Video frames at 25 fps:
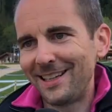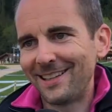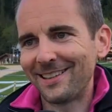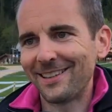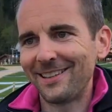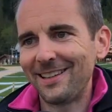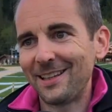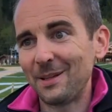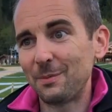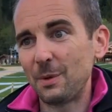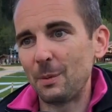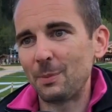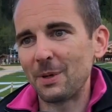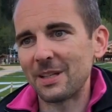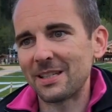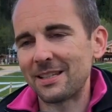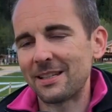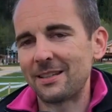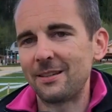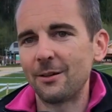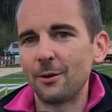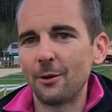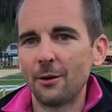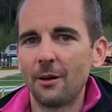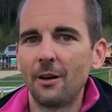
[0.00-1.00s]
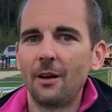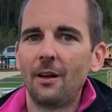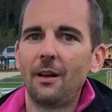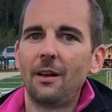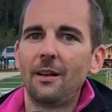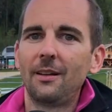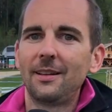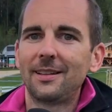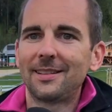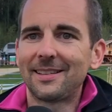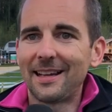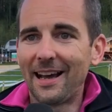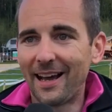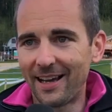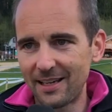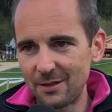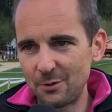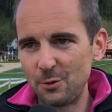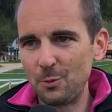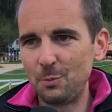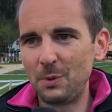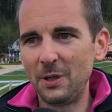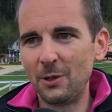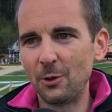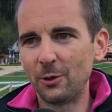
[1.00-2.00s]
électrique, mais parce que ça
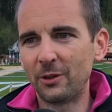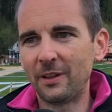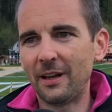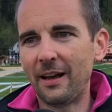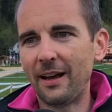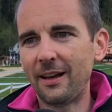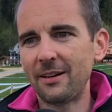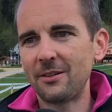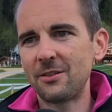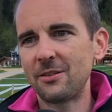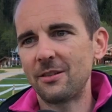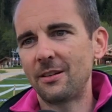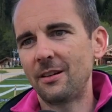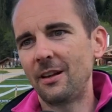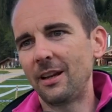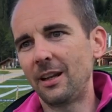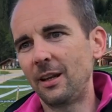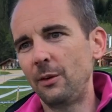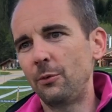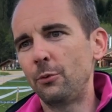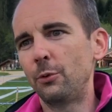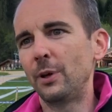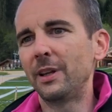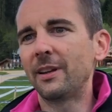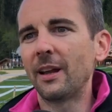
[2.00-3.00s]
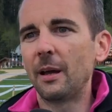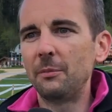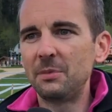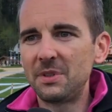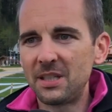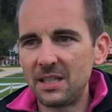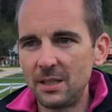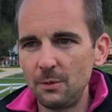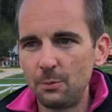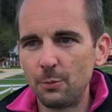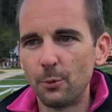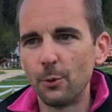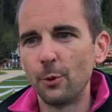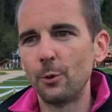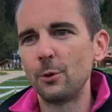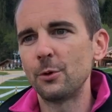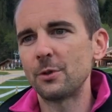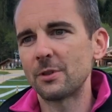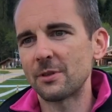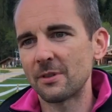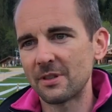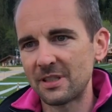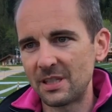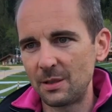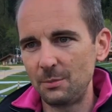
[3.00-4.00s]
reste du pilotage et qu'il faut être un petit peu
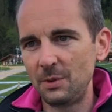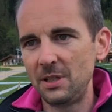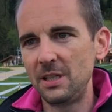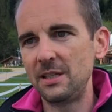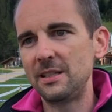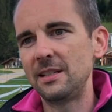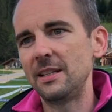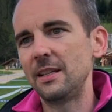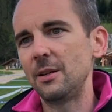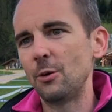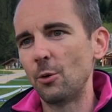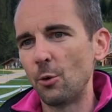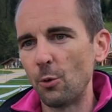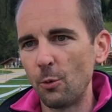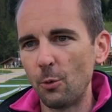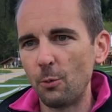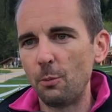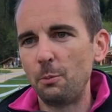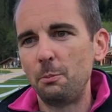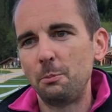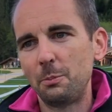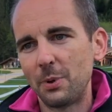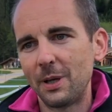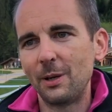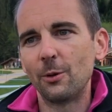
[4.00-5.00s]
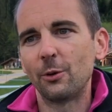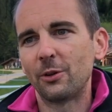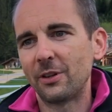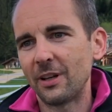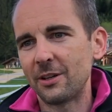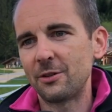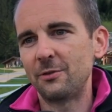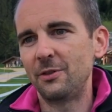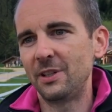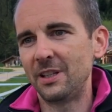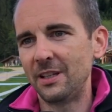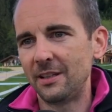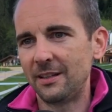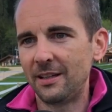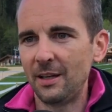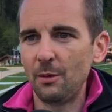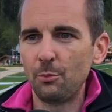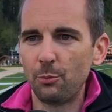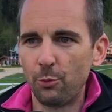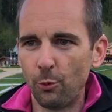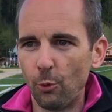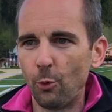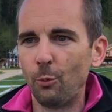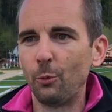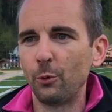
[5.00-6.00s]
sensibilisé au pilotage VTT
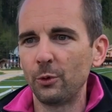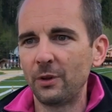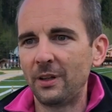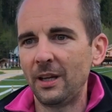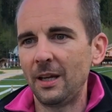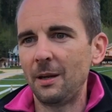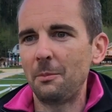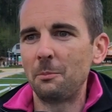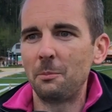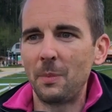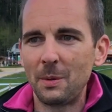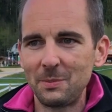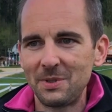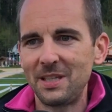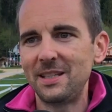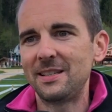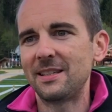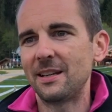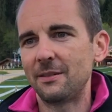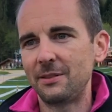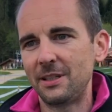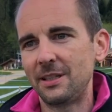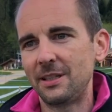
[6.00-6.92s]
pour monter, même si c'est un